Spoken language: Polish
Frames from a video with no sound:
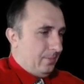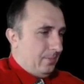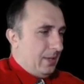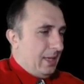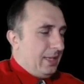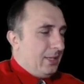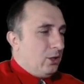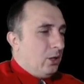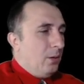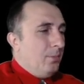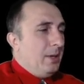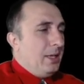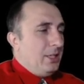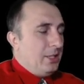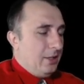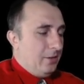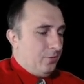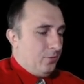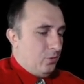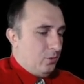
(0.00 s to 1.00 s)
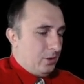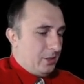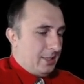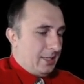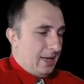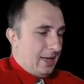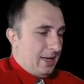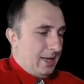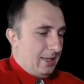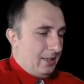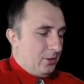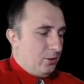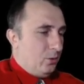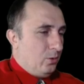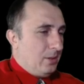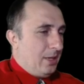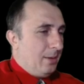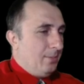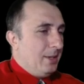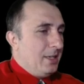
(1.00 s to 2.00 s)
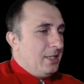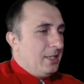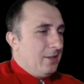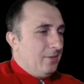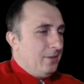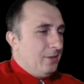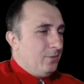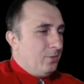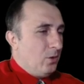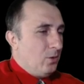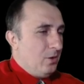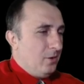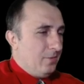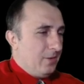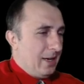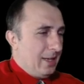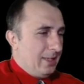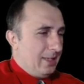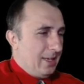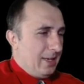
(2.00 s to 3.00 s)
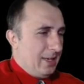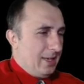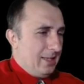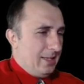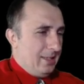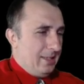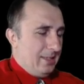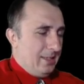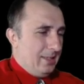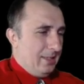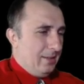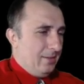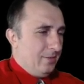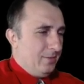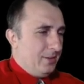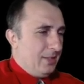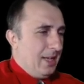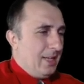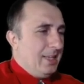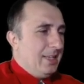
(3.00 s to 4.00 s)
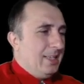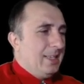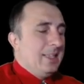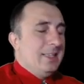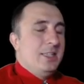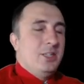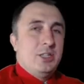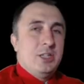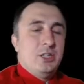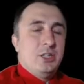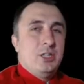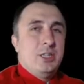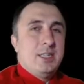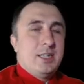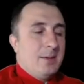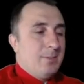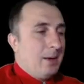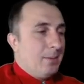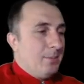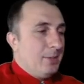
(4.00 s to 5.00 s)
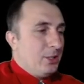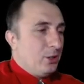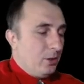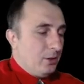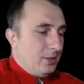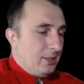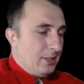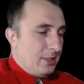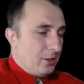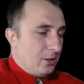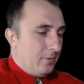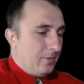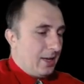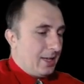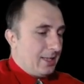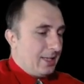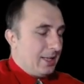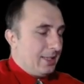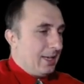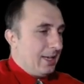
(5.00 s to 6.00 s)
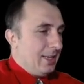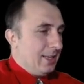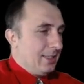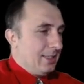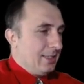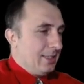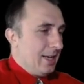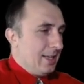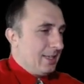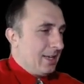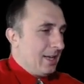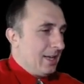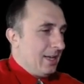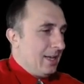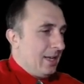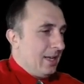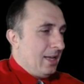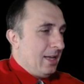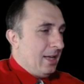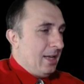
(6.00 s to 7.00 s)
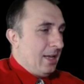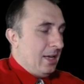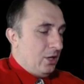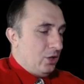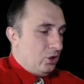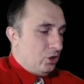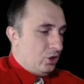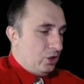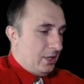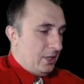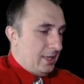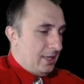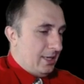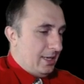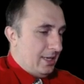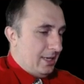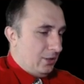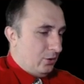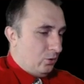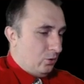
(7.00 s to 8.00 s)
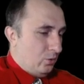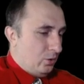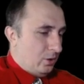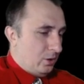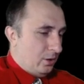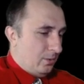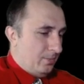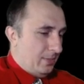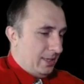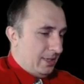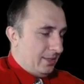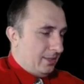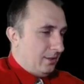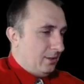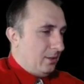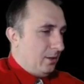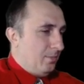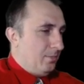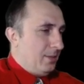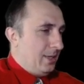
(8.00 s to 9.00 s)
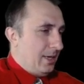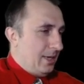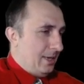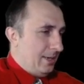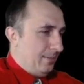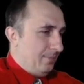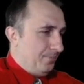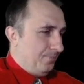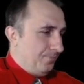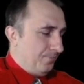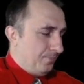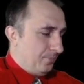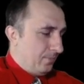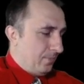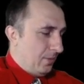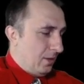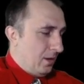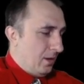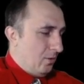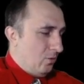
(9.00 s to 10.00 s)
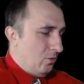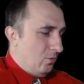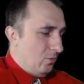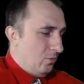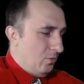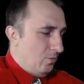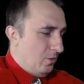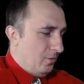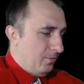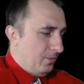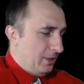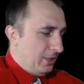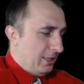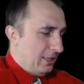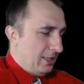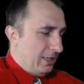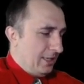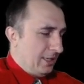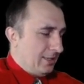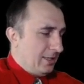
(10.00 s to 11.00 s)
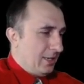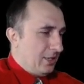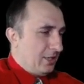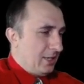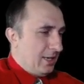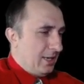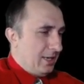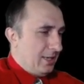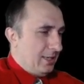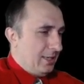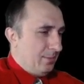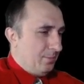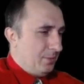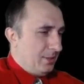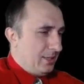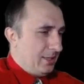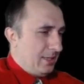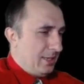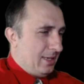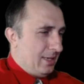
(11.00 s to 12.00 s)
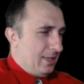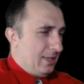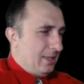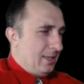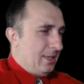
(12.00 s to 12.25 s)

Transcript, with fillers: I to będzie funkcja, która będzie wywoływana wtedy, kiedy śnieżynka ma być odrysowana na ekranie. Czyli tu sobie zrobię, no umówmy się, że na razie elipsę.